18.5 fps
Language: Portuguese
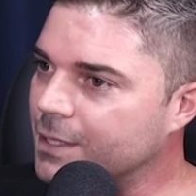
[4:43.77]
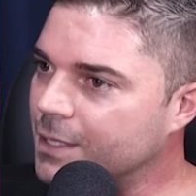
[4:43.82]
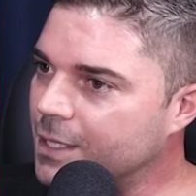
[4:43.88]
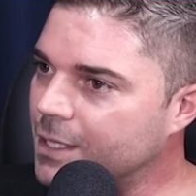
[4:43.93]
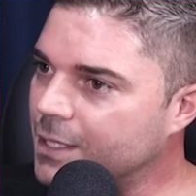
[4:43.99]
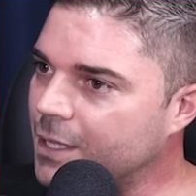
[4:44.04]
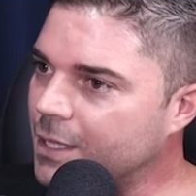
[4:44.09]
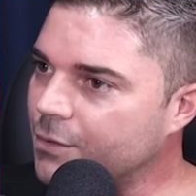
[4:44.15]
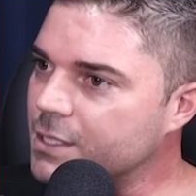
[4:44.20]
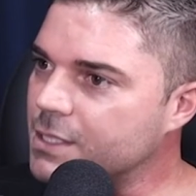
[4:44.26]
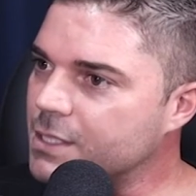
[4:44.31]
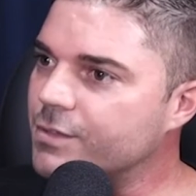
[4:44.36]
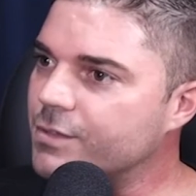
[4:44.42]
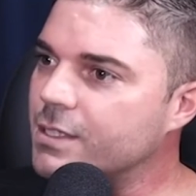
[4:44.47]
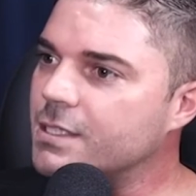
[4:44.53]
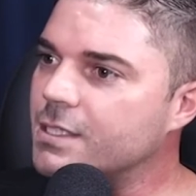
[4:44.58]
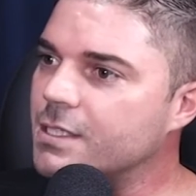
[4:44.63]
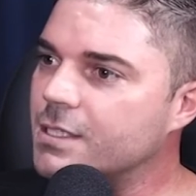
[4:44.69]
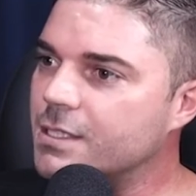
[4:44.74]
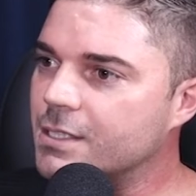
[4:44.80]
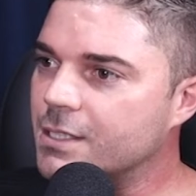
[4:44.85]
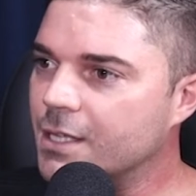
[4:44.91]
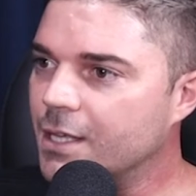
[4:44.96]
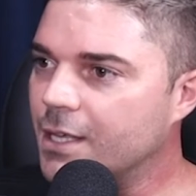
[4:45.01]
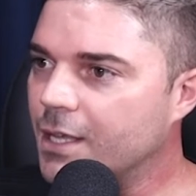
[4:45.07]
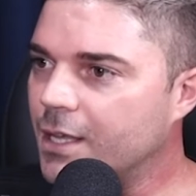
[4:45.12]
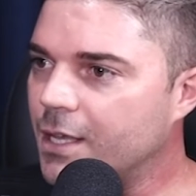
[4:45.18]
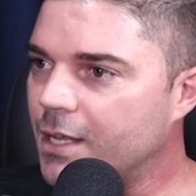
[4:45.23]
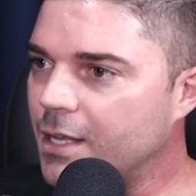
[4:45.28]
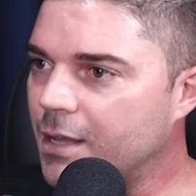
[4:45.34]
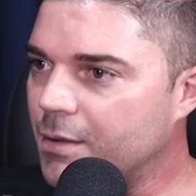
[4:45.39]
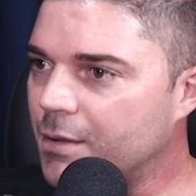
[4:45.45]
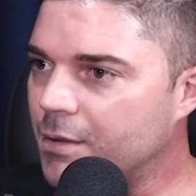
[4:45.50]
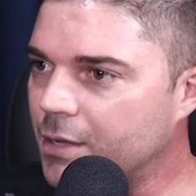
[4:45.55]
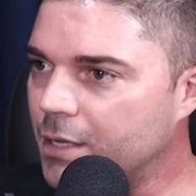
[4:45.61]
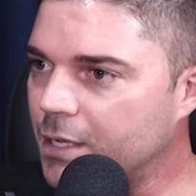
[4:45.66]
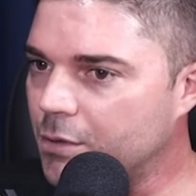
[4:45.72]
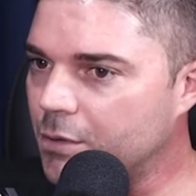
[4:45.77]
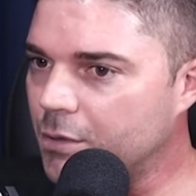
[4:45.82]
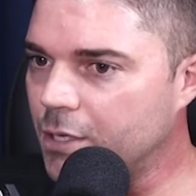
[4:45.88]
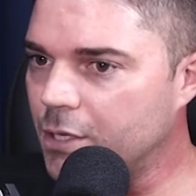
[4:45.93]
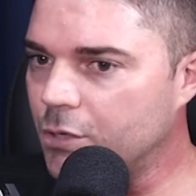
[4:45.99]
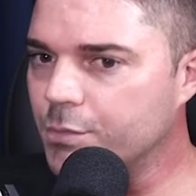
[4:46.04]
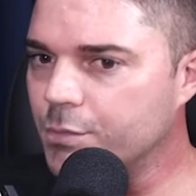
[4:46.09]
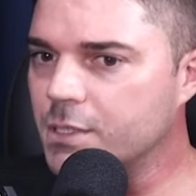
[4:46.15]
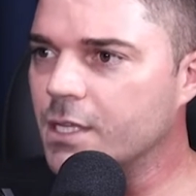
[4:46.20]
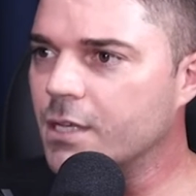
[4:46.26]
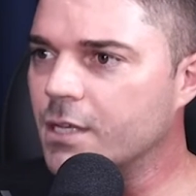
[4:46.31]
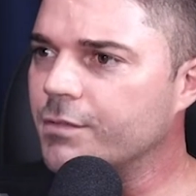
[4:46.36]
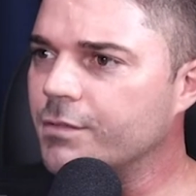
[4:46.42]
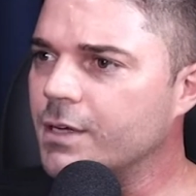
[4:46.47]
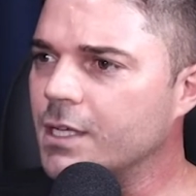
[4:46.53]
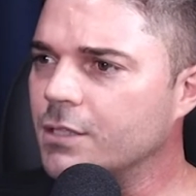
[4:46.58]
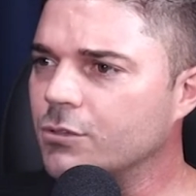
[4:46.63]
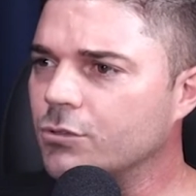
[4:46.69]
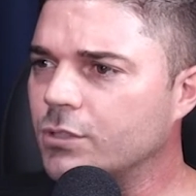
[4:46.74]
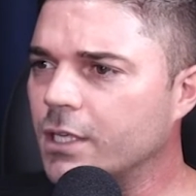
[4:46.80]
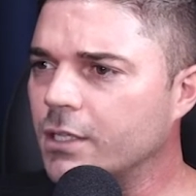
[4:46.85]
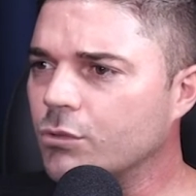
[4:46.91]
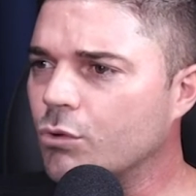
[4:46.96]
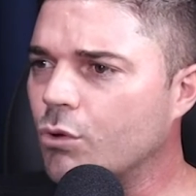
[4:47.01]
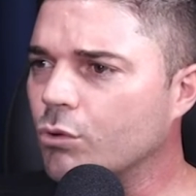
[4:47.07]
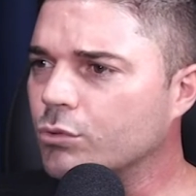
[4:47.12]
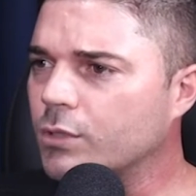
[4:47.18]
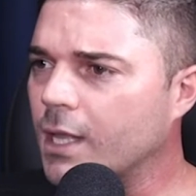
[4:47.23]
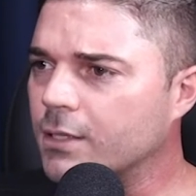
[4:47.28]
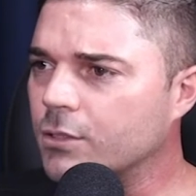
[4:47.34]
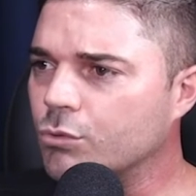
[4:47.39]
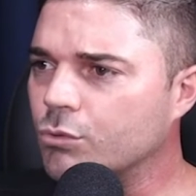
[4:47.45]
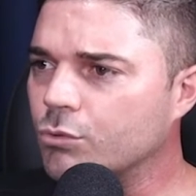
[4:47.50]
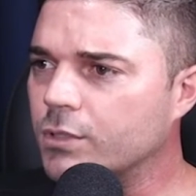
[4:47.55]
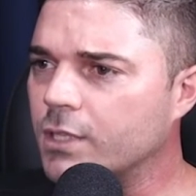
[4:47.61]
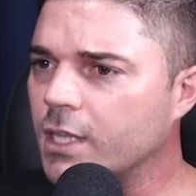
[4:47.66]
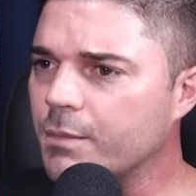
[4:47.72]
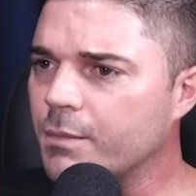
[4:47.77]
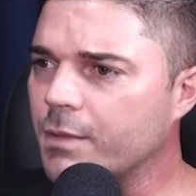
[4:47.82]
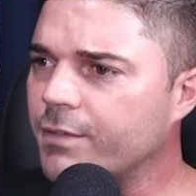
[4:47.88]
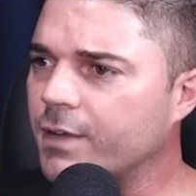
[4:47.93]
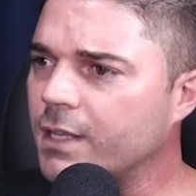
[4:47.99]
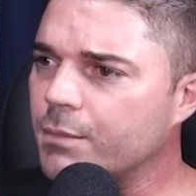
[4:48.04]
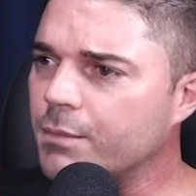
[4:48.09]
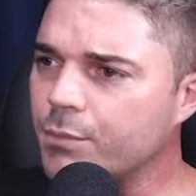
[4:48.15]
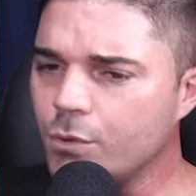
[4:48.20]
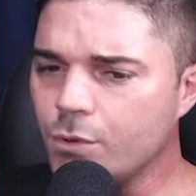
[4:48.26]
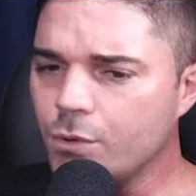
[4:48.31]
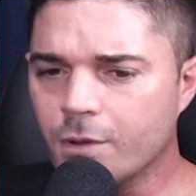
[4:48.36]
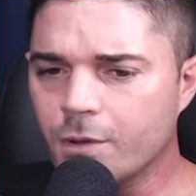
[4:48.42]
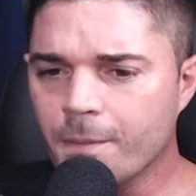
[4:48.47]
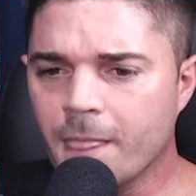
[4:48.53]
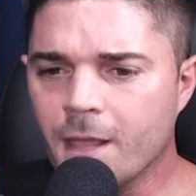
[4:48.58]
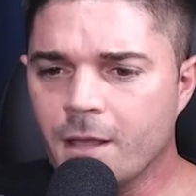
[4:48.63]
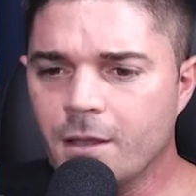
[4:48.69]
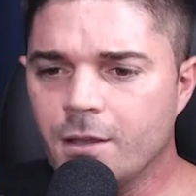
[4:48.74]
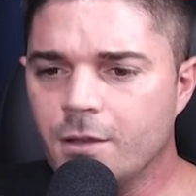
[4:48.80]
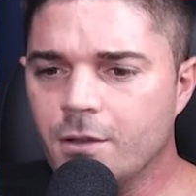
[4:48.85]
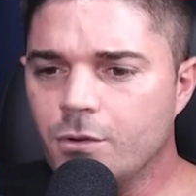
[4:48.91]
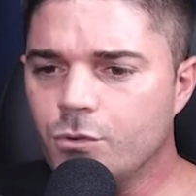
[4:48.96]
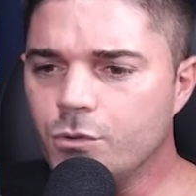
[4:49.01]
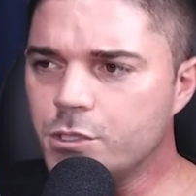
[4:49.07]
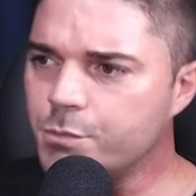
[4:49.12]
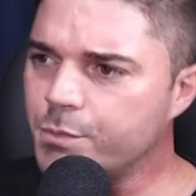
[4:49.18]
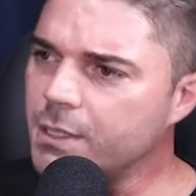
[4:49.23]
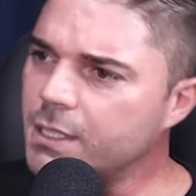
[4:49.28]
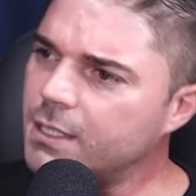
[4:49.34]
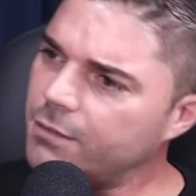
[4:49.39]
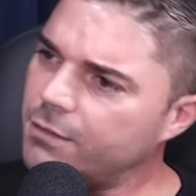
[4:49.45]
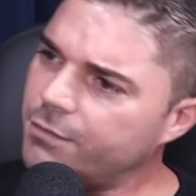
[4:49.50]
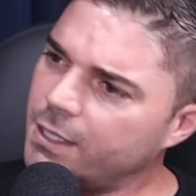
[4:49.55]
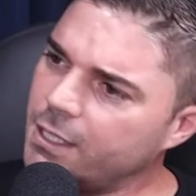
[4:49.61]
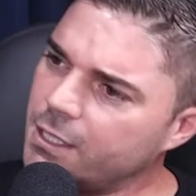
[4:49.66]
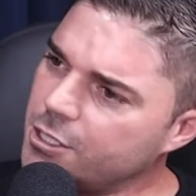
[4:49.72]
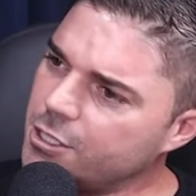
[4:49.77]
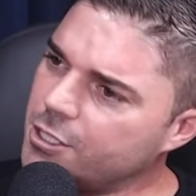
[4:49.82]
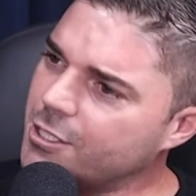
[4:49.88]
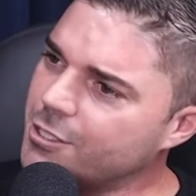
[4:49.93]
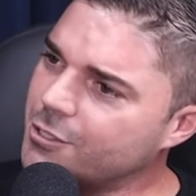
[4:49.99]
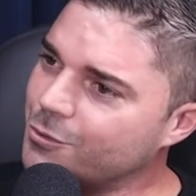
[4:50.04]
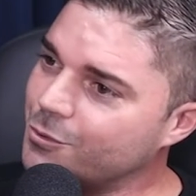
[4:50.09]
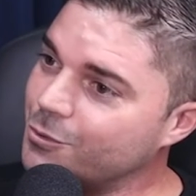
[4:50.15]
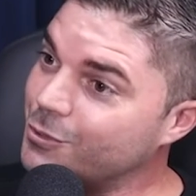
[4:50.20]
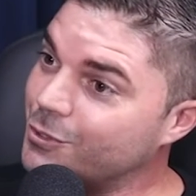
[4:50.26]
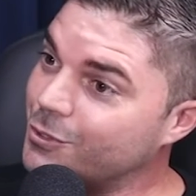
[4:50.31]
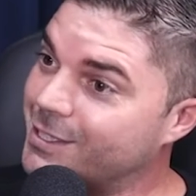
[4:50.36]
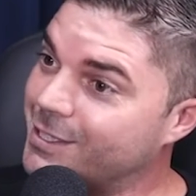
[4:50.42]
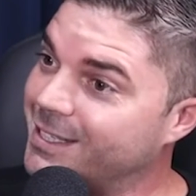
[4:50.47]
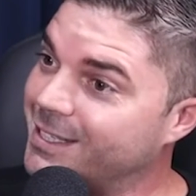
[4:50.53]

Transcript: Então, às vezes, ele, ele, ele observando, tendo um contato com o tema, e... fala, pô, o espírita fala de Jesus?